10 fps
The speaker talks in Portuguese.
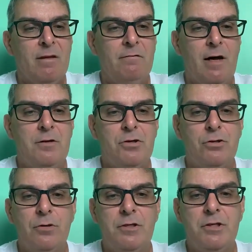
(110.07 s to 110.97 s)
Vários
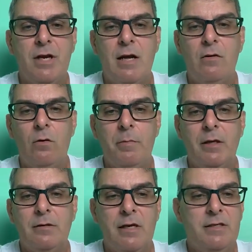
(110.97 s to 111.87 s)
estudos indicaram um
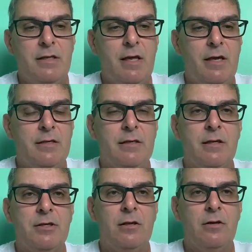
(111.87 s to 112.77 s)
aumento da incidência
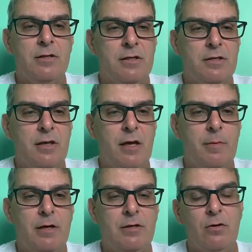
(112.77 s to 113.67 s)
da esclerose
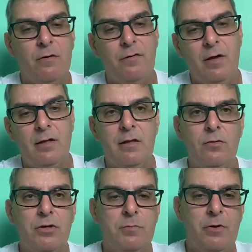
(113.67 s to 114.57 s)
sistêmica entre 90 e
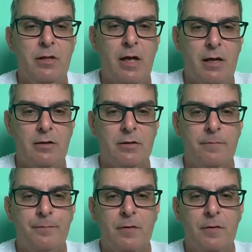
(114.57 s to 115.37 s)
2010